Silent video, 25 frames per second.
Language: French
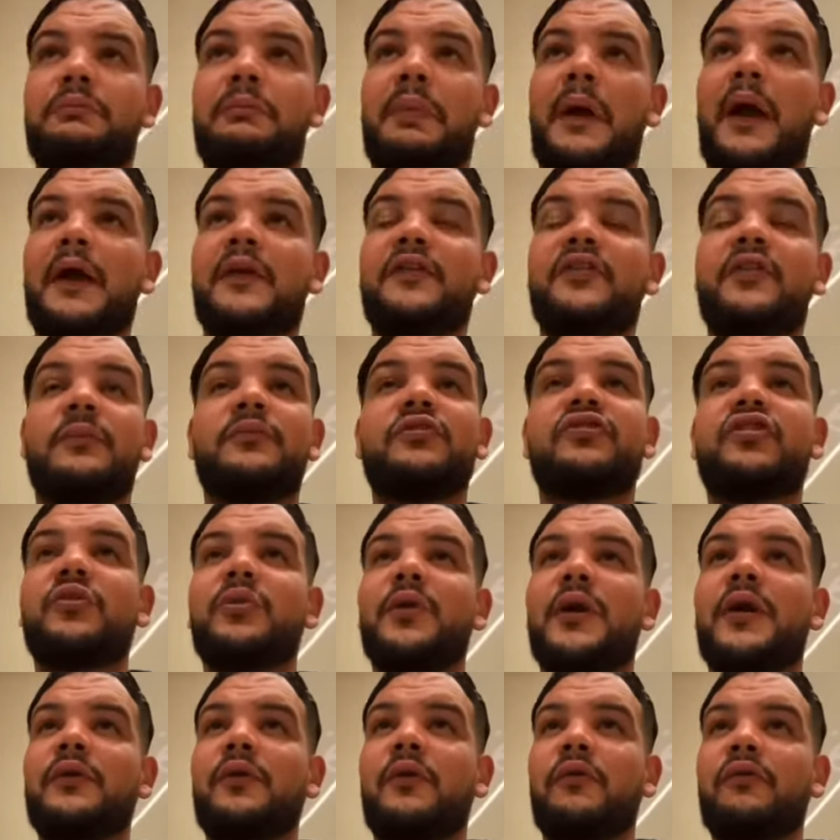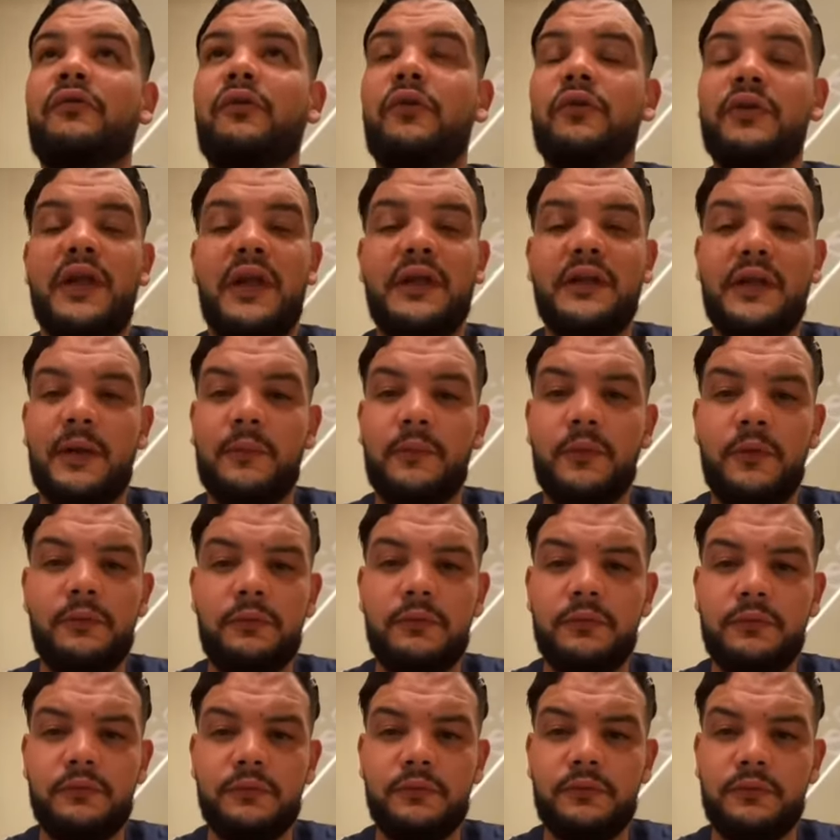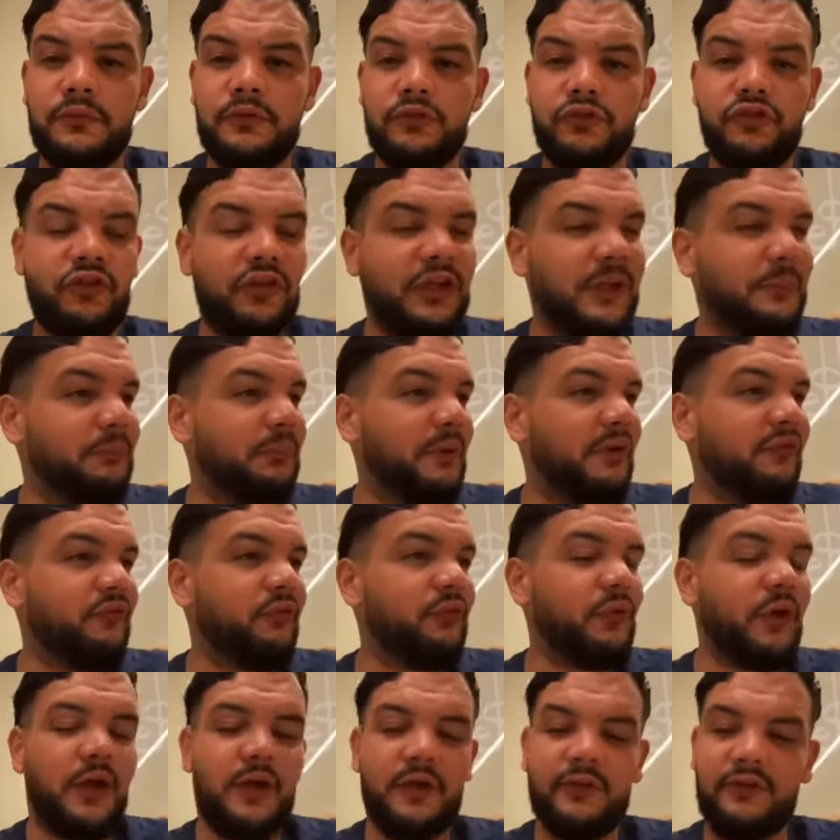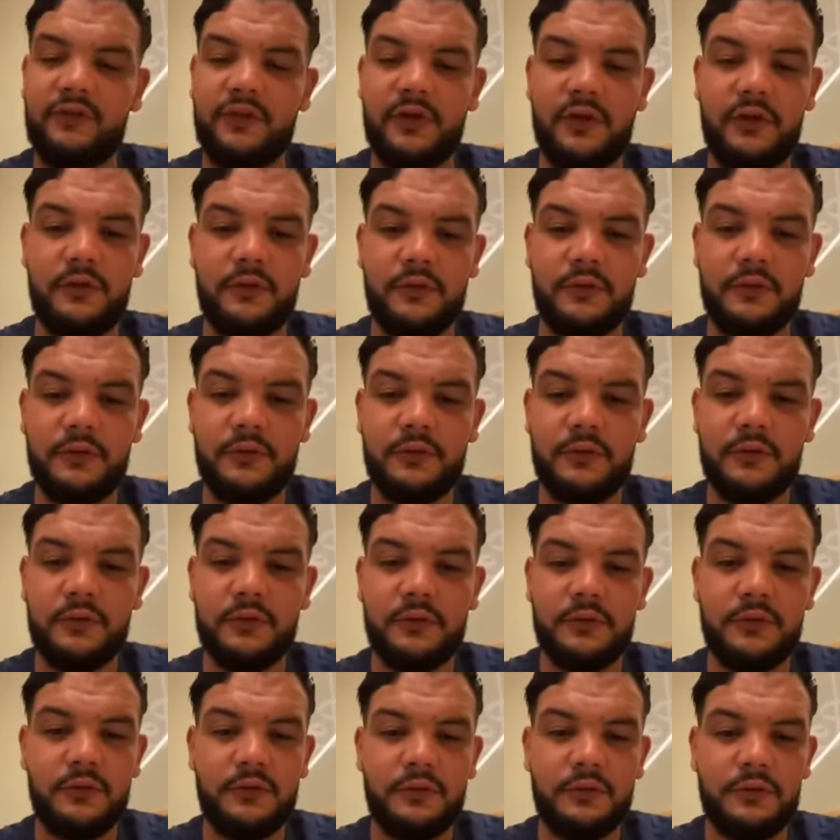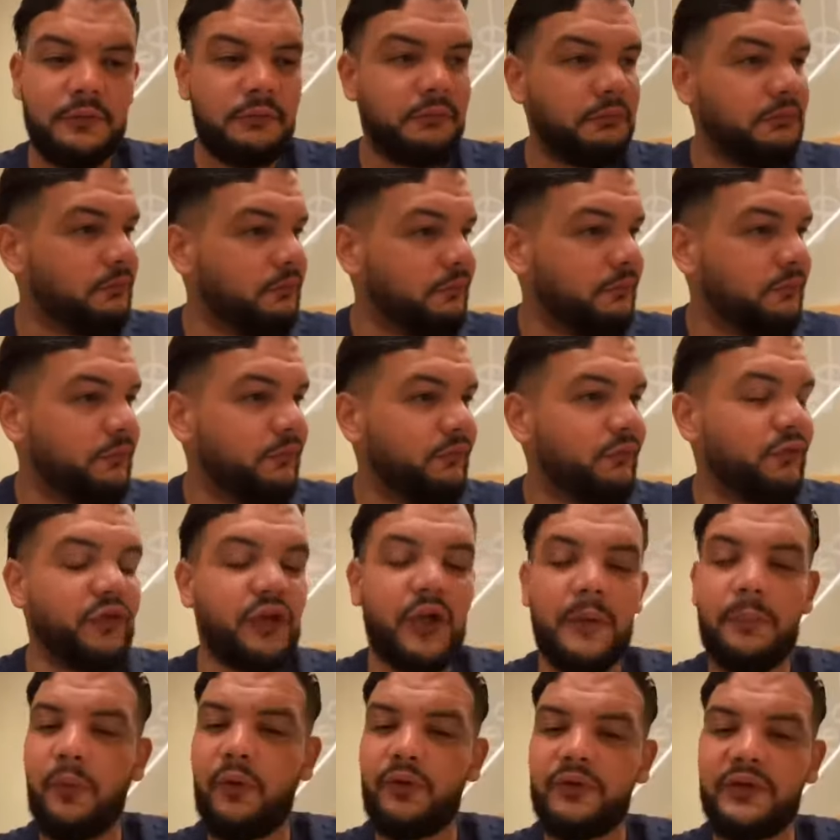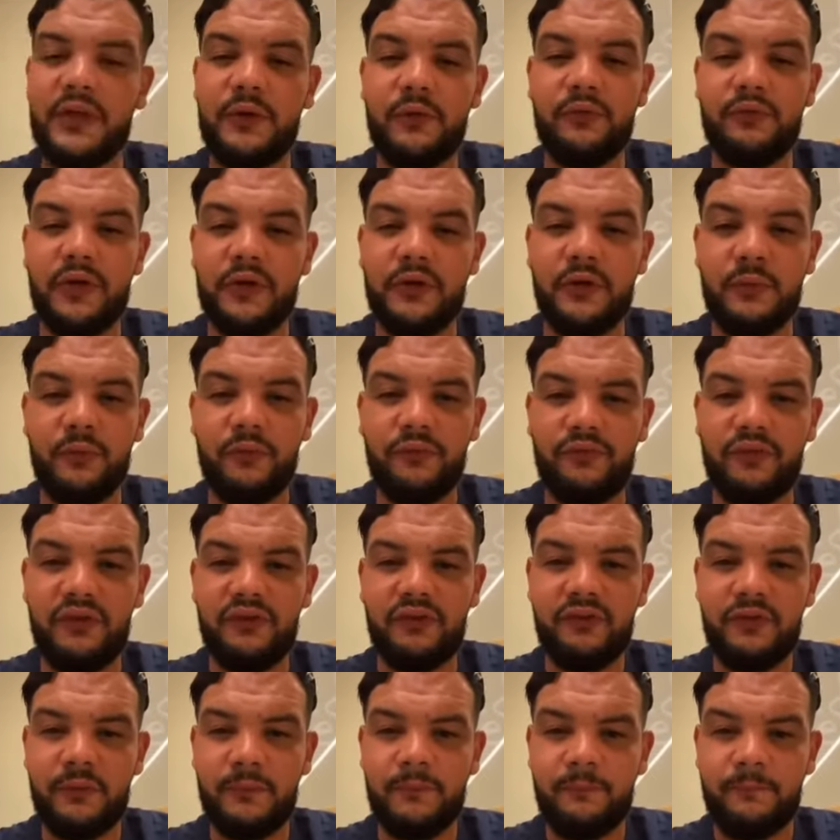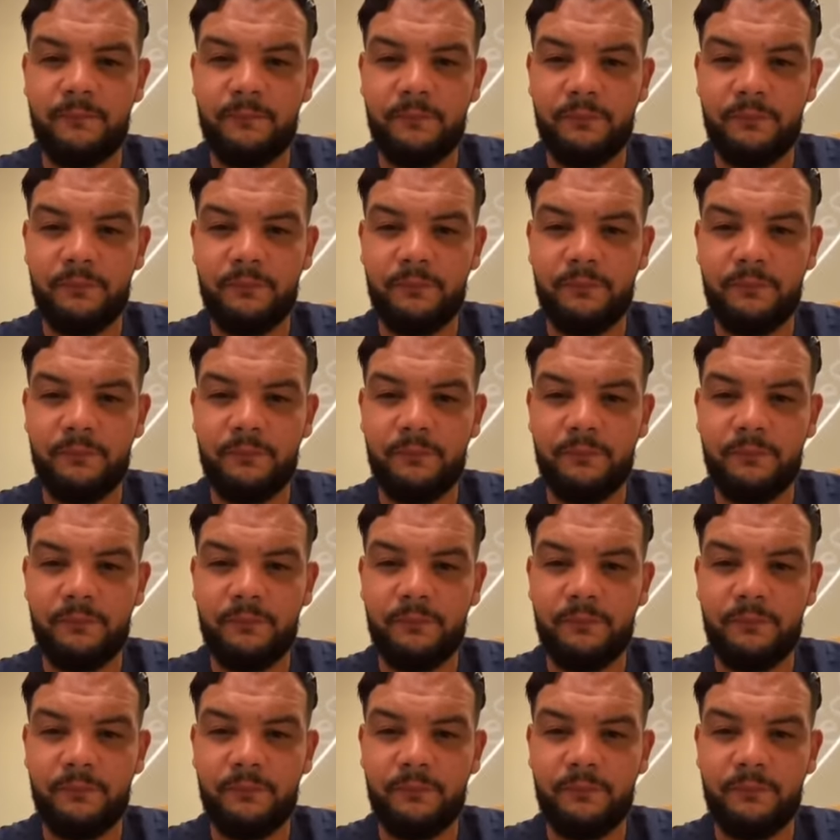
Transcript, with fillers: par exemple, j'ai eu un enfant dernièrement, j'en ai pas vu un seul venir prendre des nouvelles de mon fils.